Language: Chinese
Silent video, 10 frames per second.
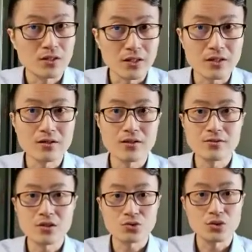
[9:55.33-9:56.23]
一个呢
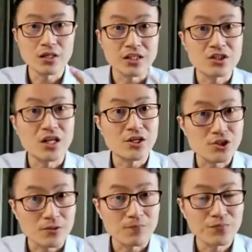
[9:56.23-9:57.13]
叫做
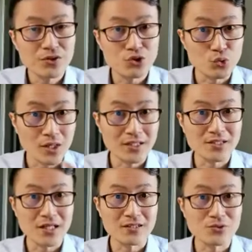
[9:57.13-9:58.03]
intonation，就我刚才
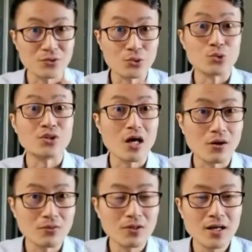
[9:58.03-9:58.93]
讲的这种语调，